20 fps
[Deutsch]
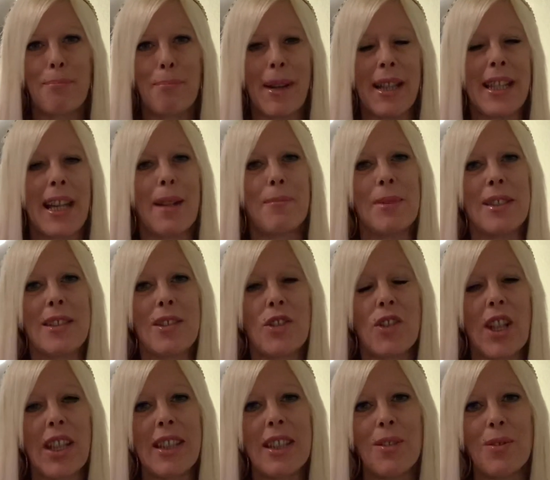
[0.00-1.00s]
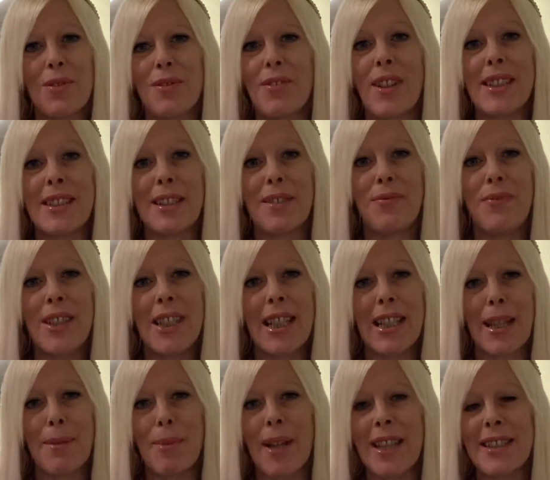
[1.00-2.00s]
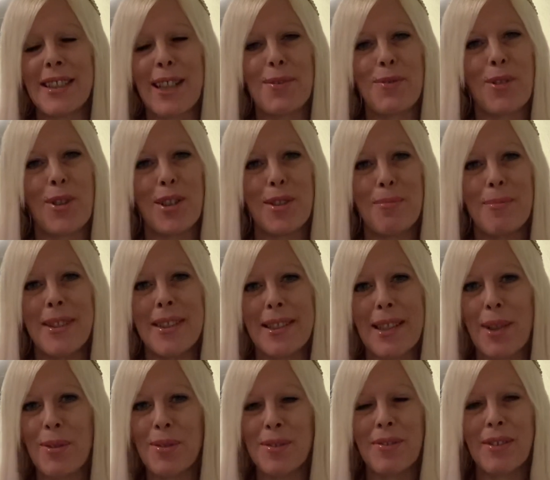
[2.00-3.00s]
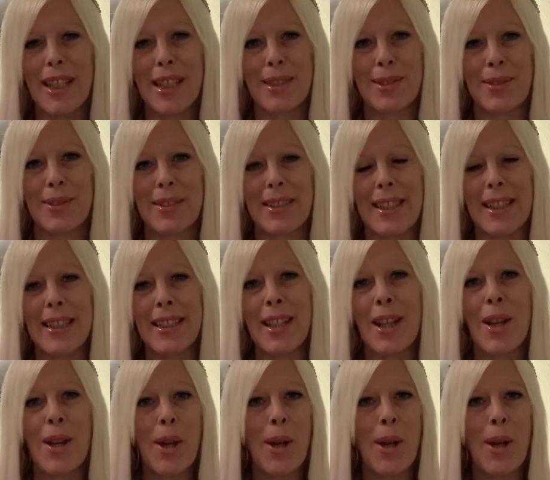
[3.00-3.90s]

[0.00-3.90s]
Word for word: mein Name ist Jenny und falls ihr wieder dabei seid, freue ich mich sehr, euch wiederzusehen.